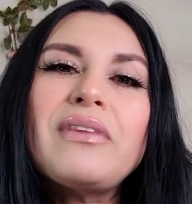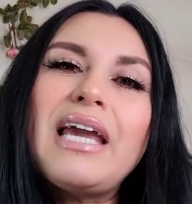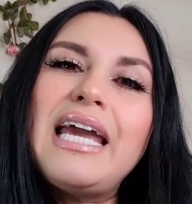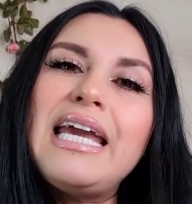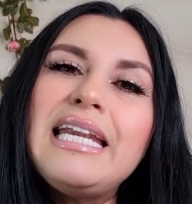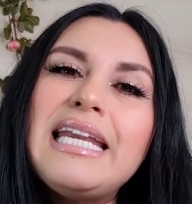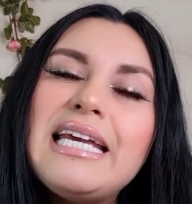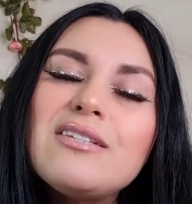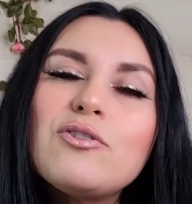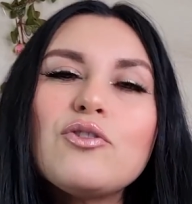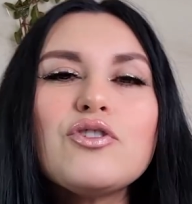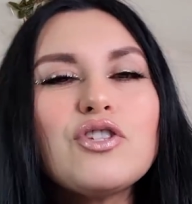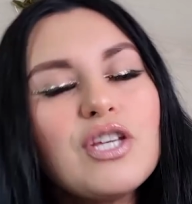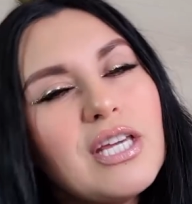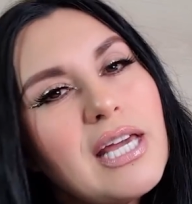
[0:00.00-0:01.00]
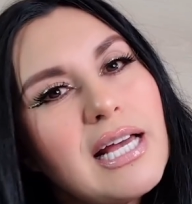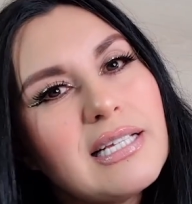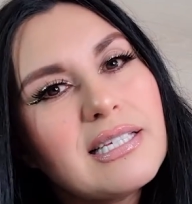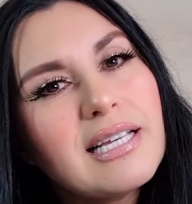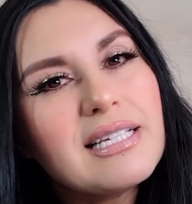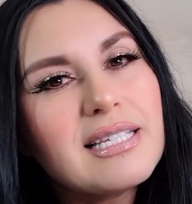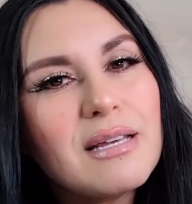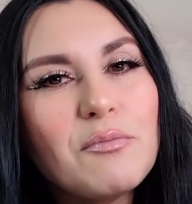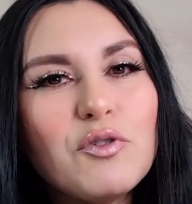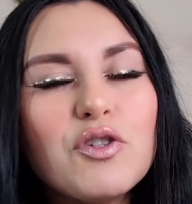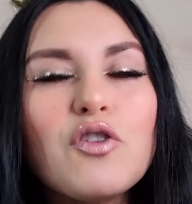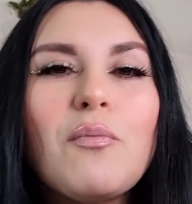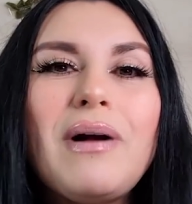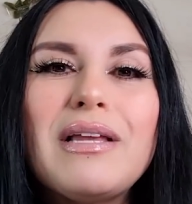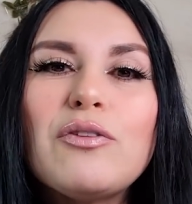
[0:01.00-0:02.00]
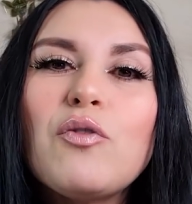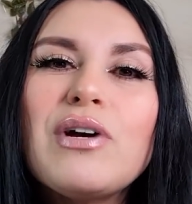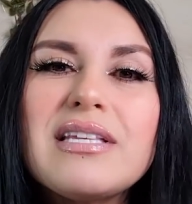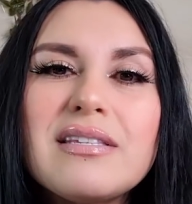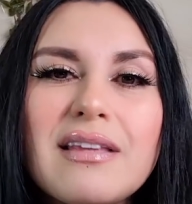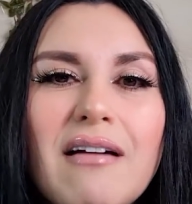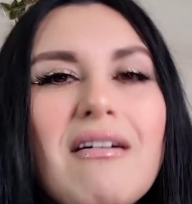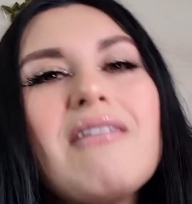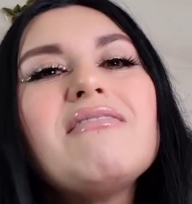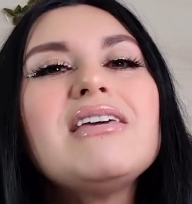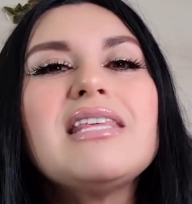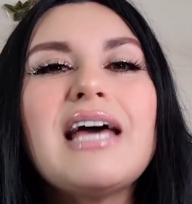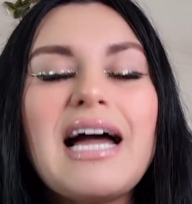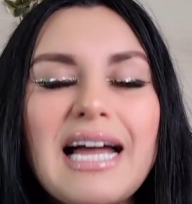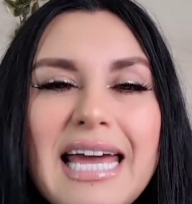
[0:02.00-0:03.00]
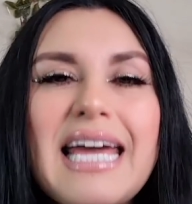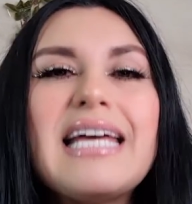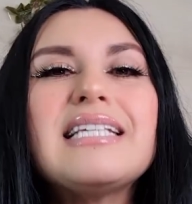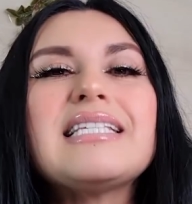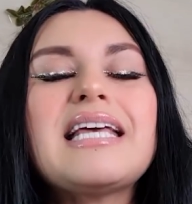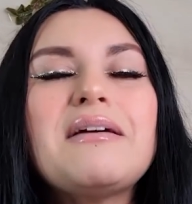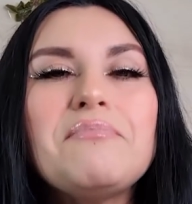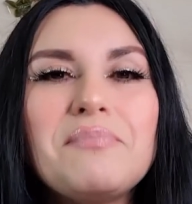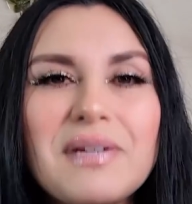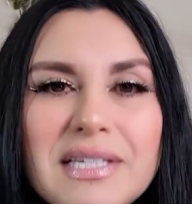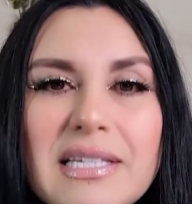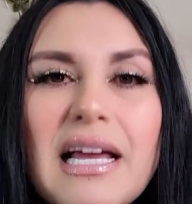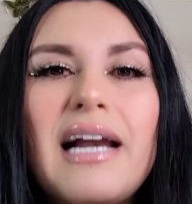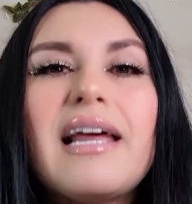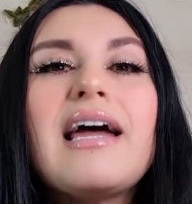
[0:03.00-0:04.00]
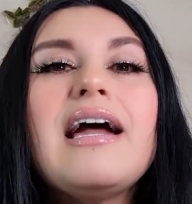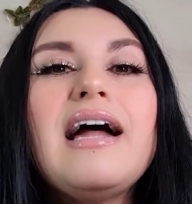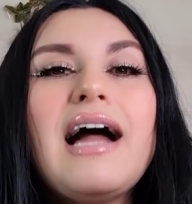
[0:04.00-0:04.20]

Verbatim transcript: en estos días que estemos tomando esta bebida es empezar